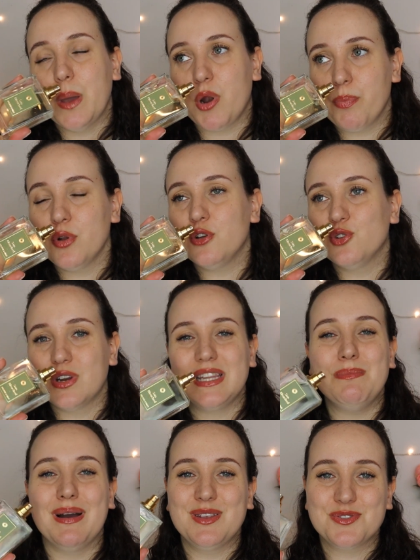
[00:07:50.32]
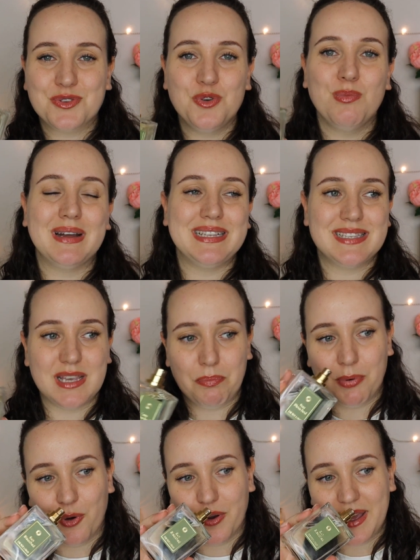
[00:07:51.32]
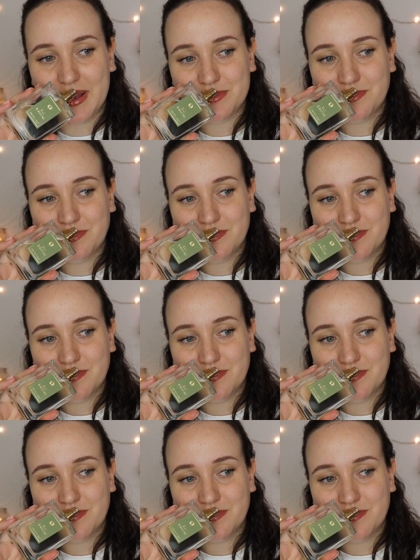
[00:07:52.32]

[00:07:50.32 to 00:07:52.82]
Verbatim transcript: proprio l'odore di bagno schiuma di sapone